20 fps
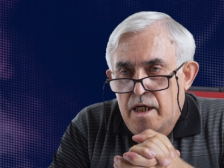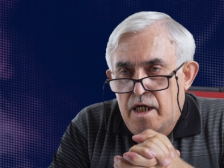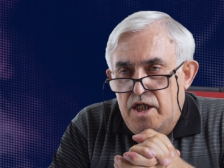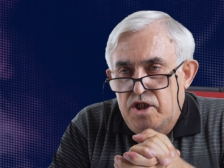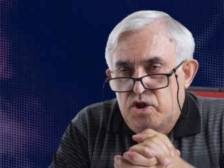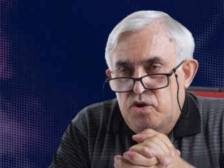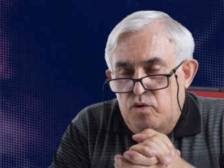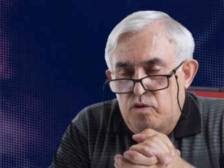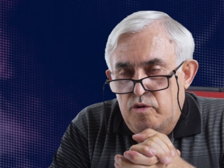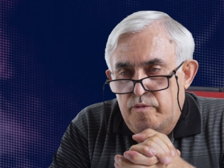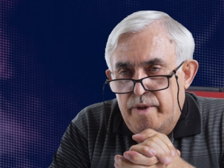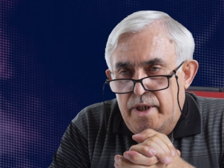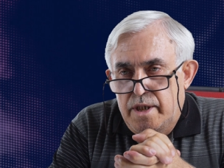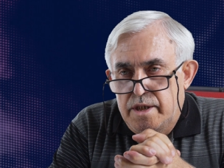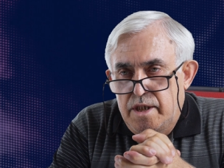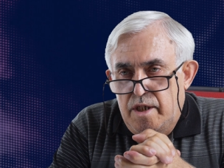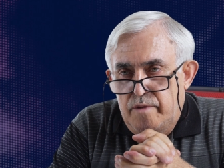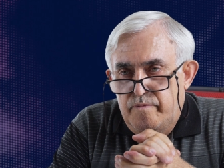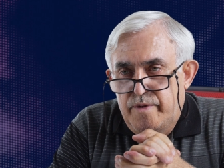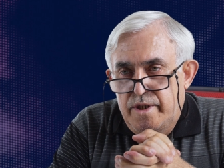Aşı
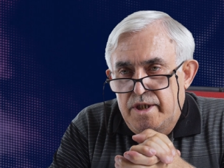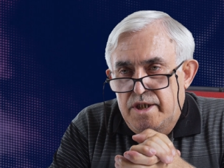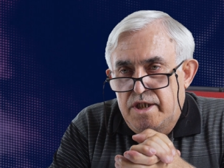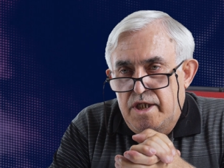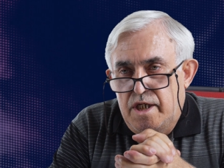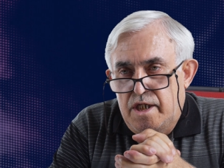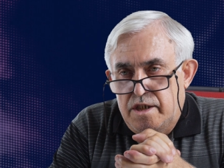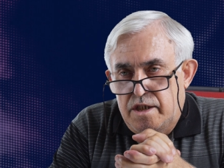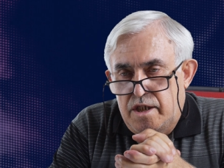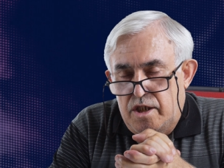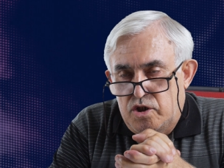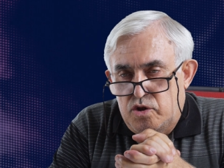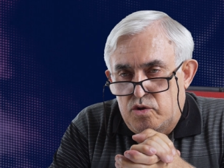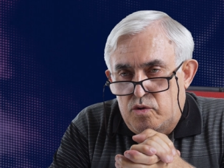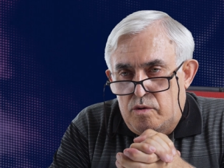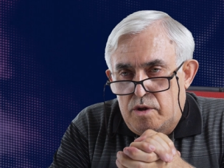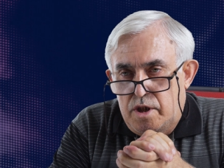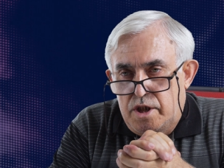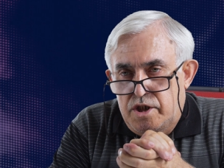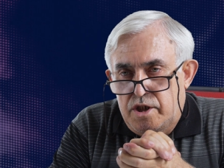olmayanlar PCR
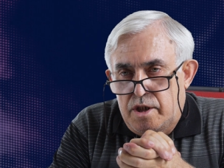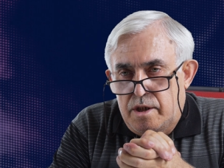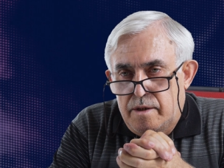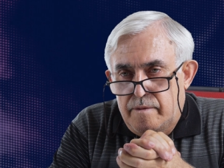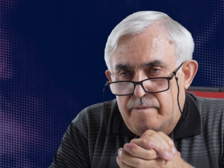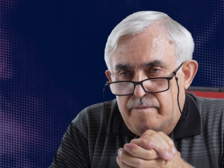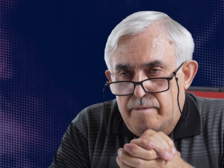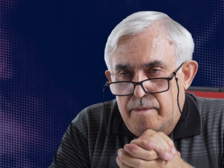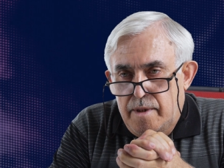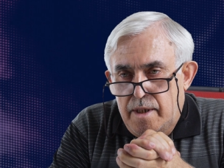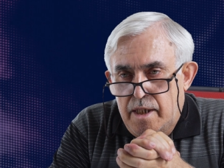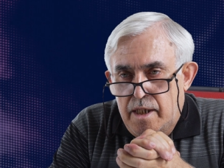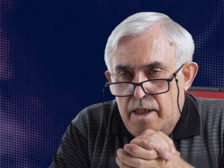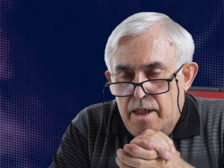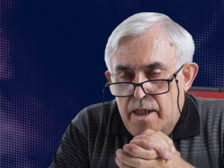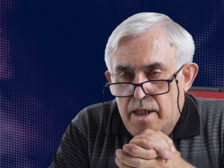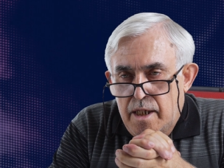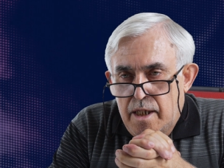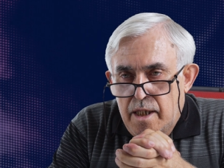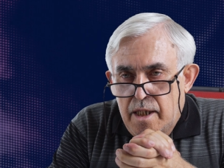testi olacak.
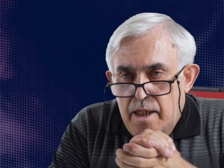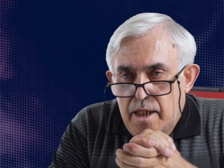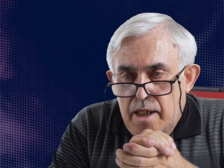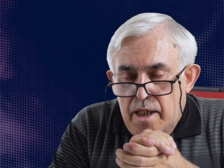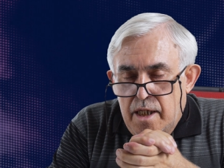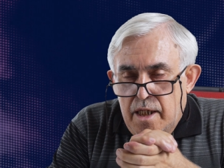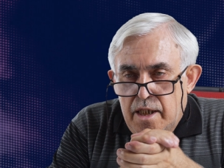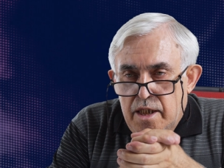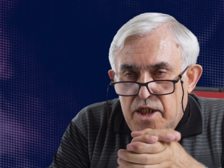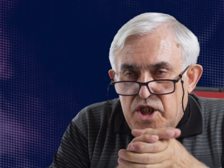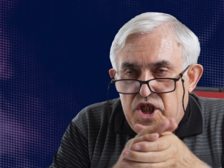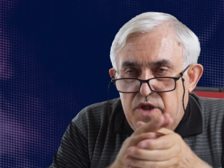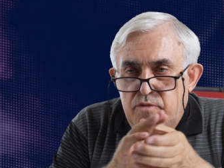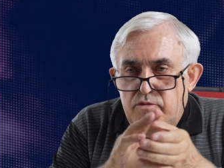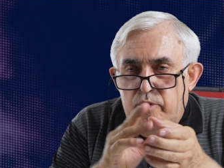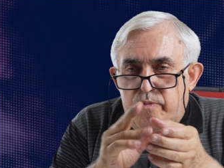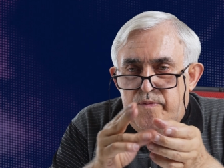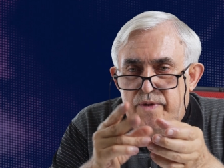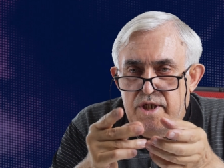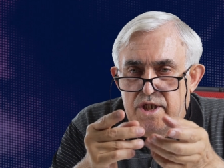
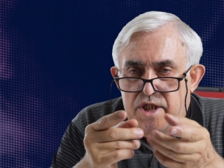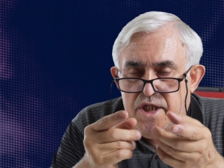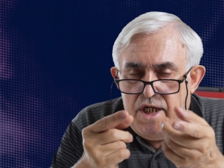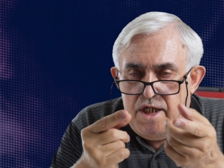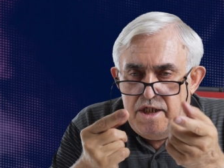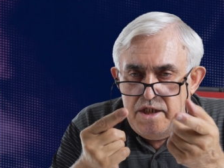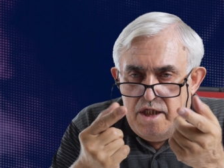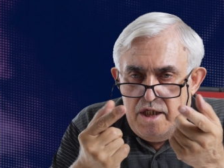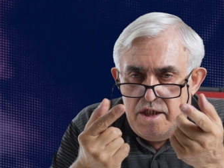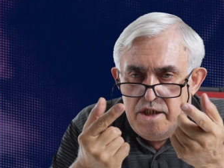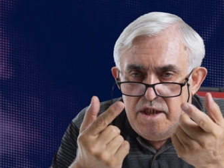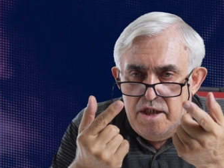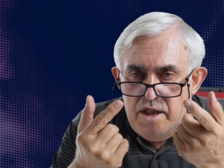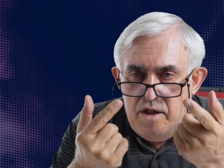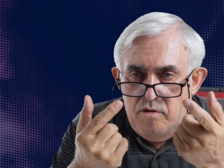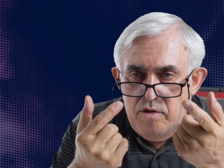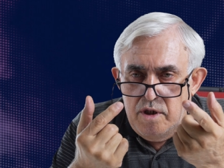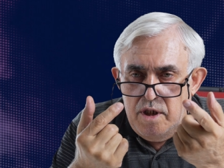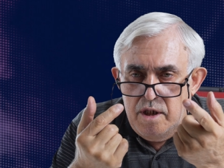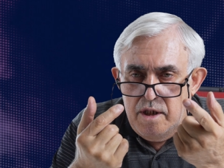Şimdi PCR testi
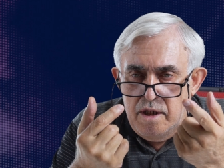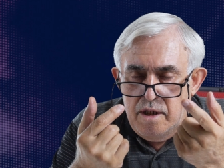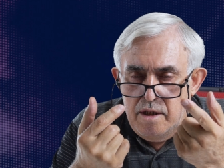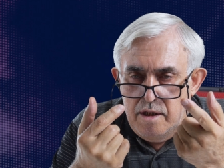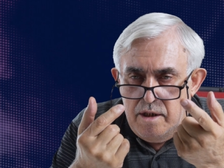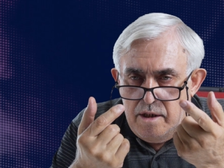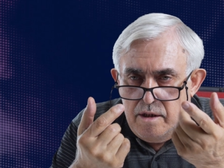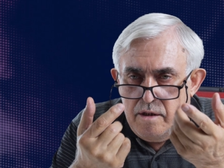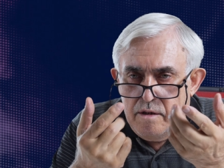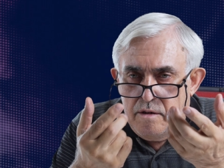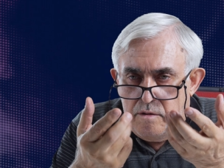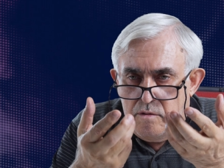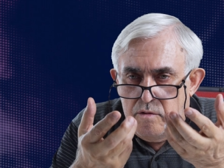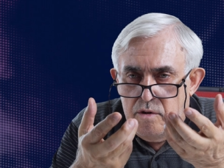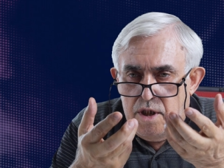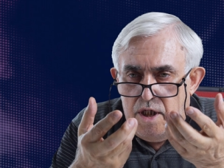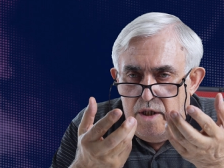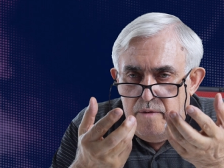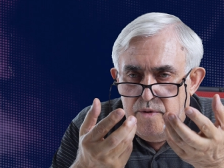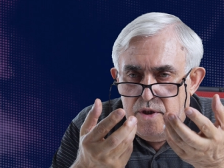de öyle
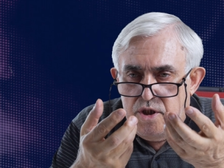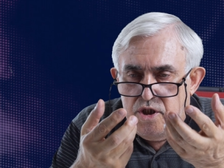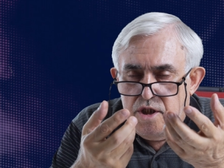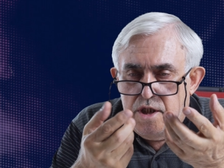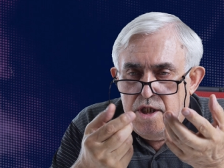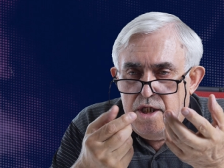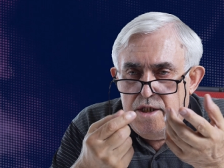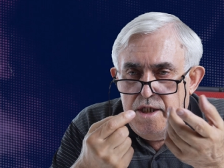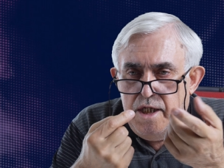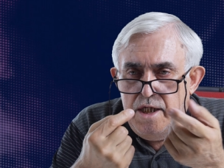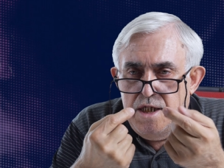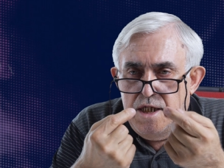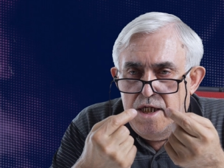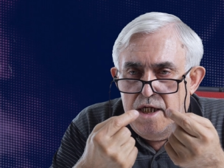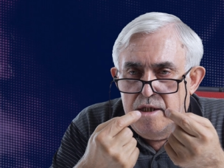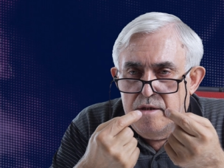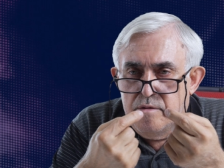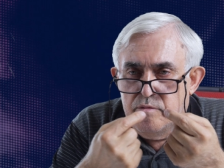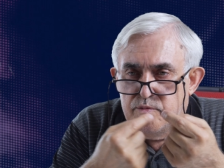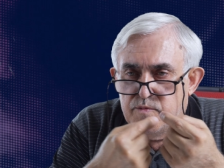kolay bir şey de değil
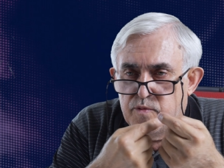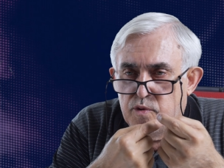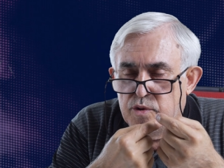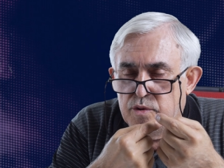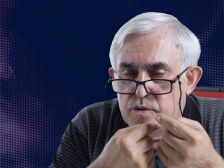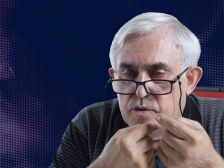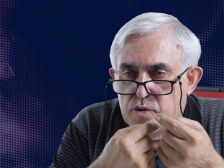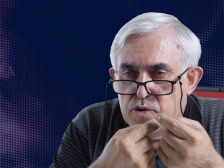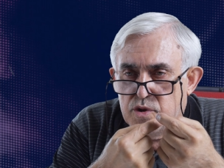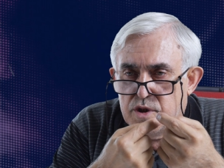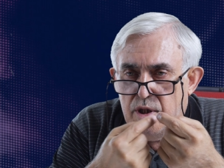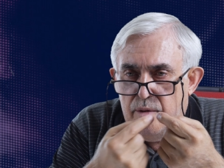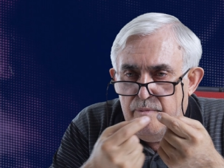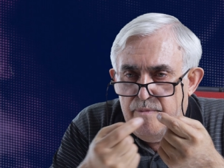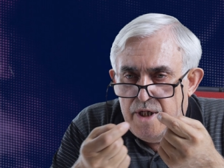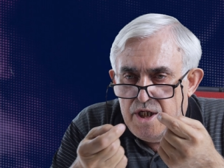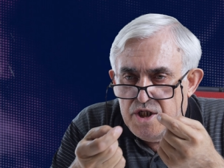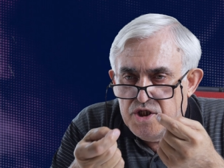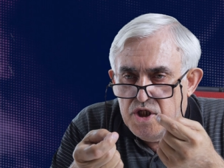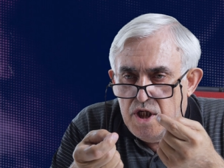yani. Burnunuzdan
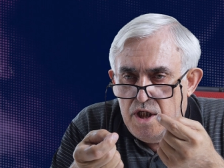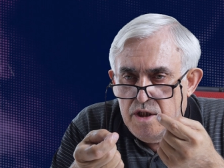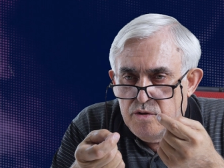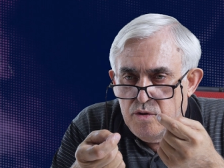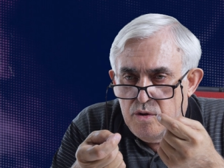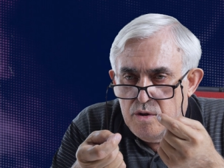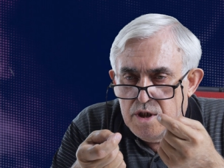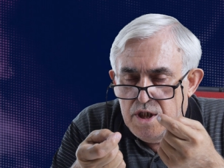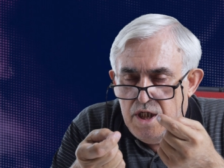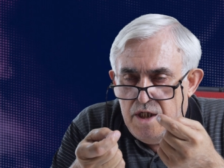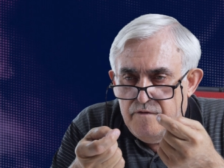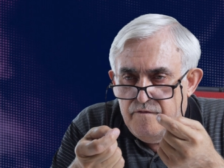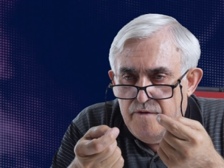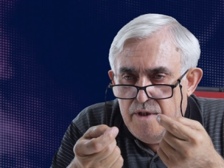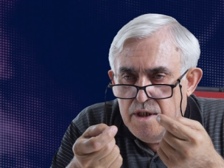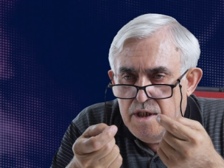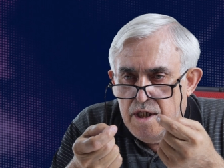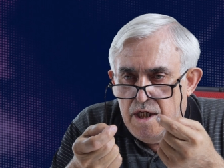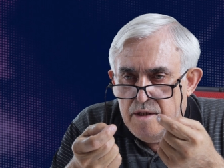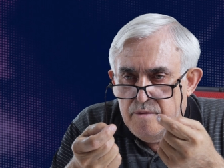parça alıyorlar ve
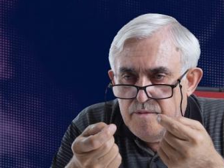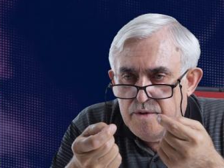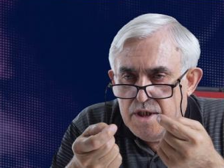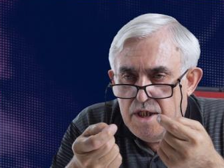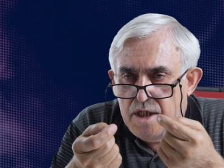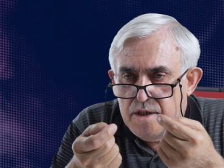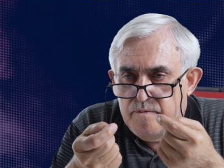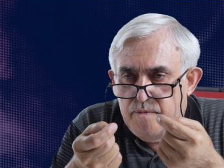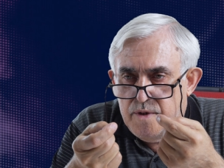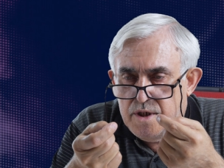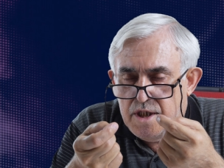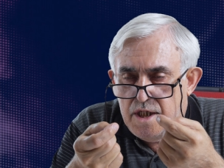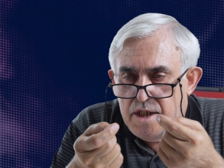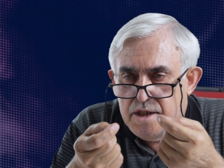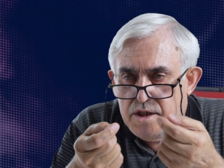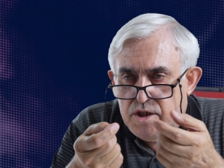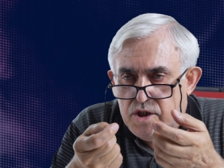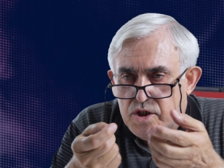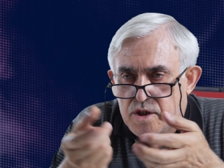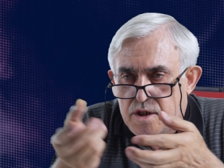yarım saat, bir
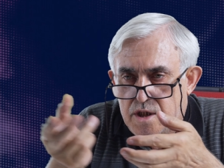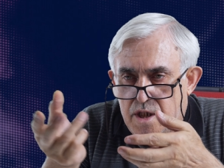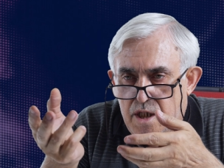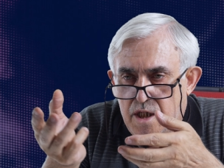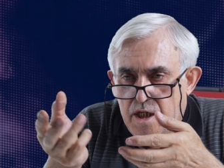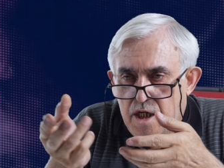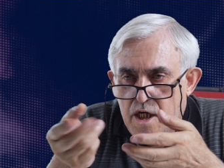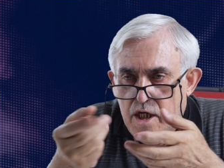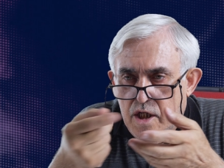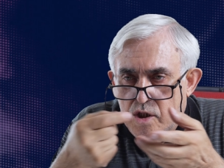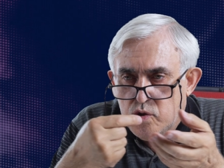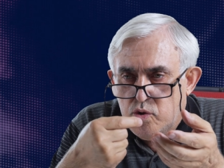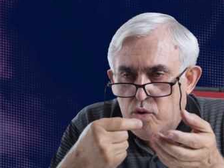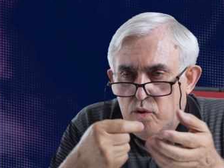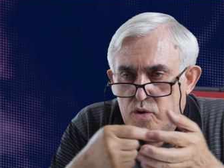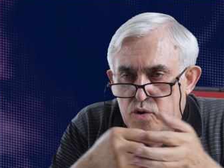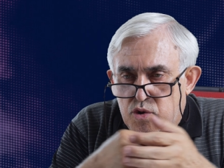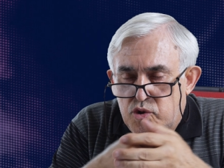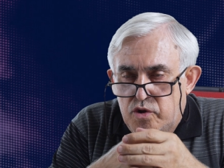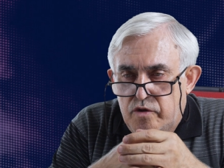saat içinde
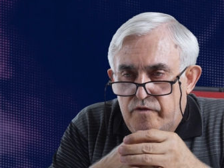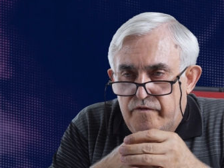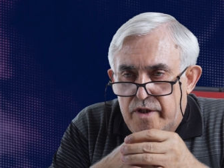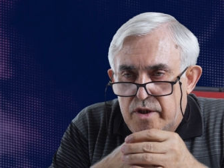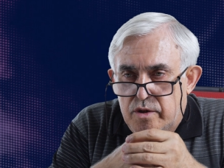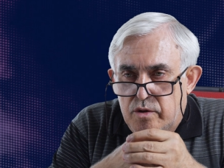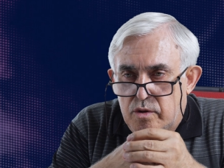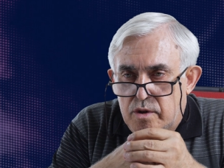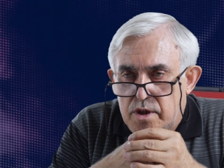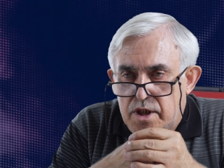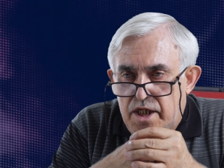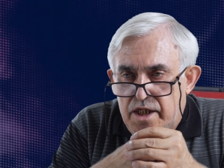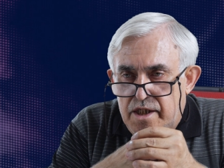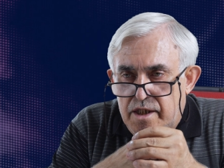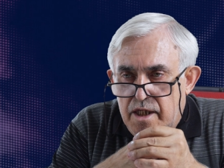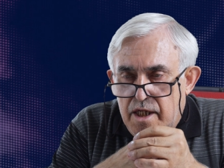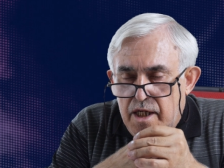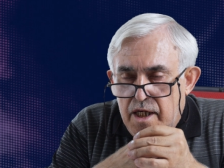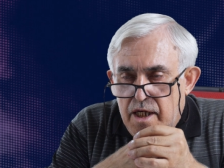sonucunu veriyorlar.